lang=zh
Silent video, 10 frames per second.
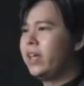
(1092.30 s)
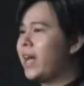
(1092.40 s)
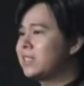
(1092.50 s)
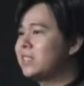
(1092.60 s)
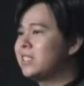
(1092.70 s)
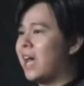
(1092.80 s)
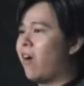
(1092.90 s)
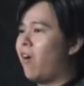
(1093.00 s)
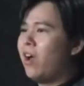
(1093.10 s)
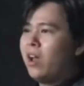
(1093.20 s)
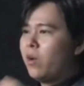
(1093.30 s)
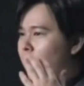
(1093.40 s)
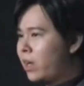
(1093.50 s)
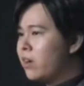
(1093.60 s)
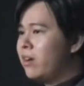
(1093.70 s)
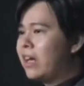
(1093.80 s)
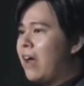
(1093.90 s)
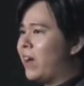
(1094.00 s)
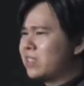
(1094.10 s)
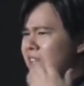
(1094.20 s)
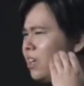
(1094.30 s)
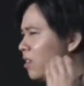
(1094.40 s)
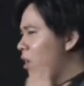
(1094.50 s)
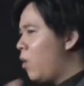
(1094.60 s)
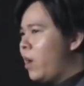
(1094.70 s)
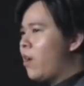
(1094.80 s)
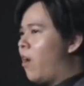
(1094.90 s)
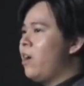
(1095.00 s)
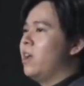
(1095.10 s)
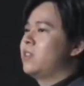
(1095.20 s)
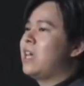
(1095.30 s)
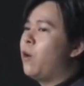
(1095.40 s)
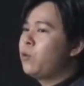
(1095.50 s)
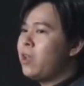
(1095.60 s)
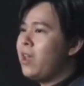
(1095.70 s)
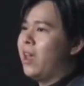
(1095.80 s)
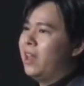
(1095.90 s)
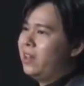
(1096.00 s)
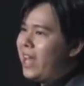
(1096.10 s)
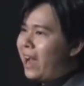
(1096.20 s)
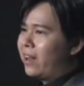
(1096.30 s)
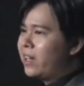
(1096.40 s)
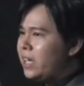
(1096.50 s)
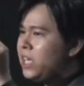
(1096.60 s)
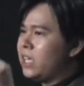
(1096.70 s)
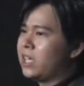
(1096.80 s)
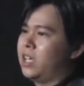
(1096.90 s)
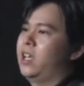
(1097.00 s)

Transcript: 应该是讲哦，我个人看法是一定会哦超越两个亿，